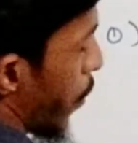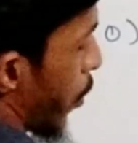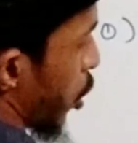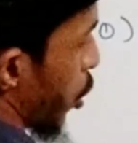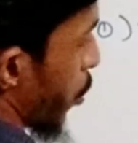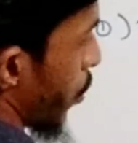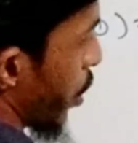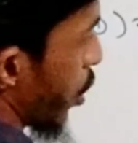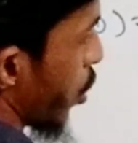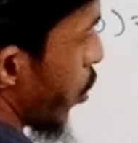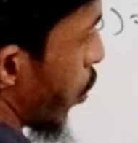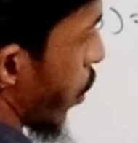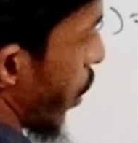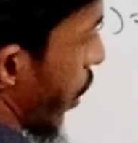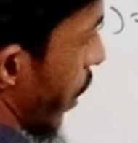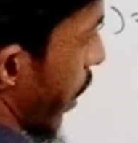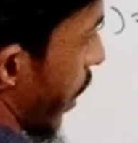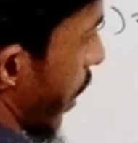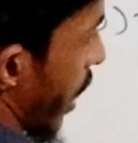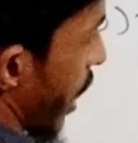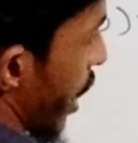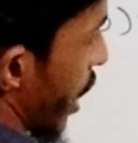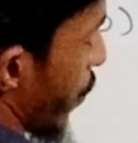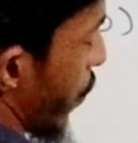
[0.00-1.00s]
প্রথমে প্রথমে কে
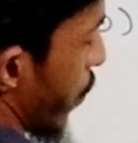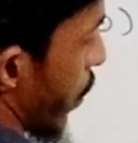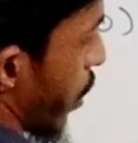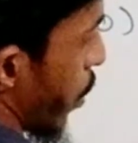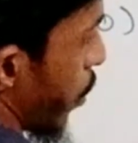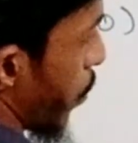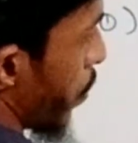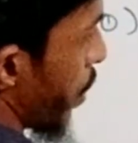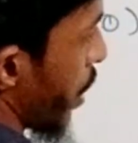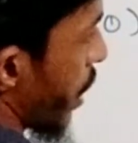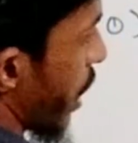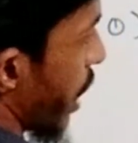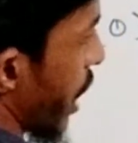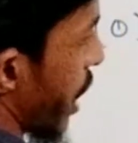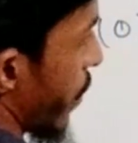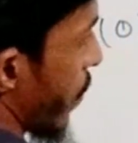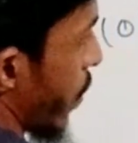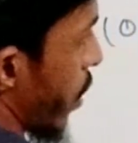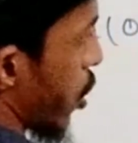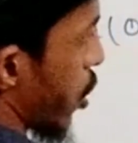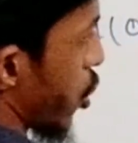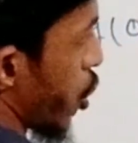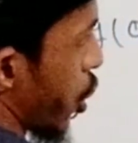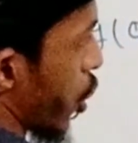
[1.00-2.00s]
রেখে কে
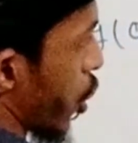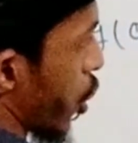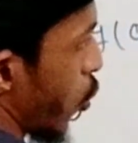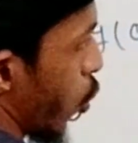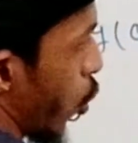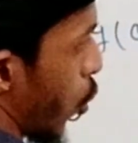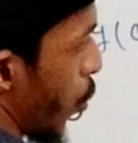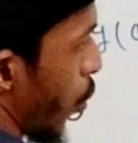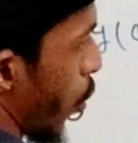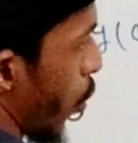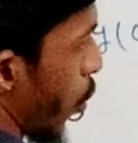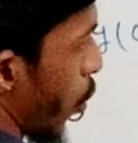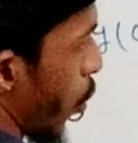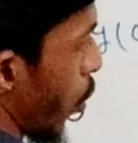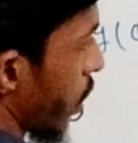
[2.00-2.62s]
ডিফারেন্সিয়েট করব